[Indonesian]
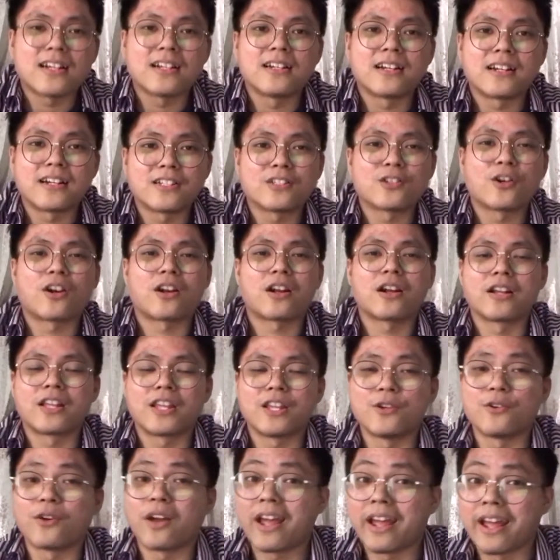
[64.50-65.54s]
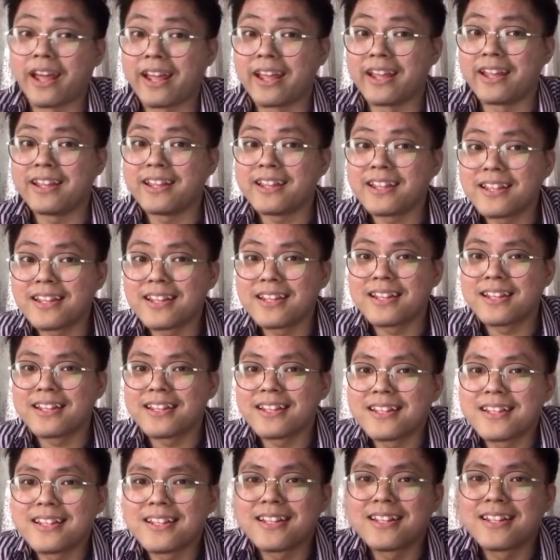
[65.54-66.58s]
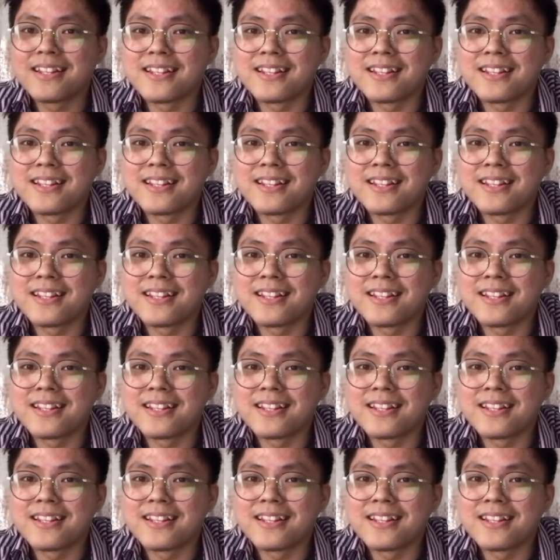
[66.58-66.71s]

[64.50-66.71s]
starting salary seorang QA.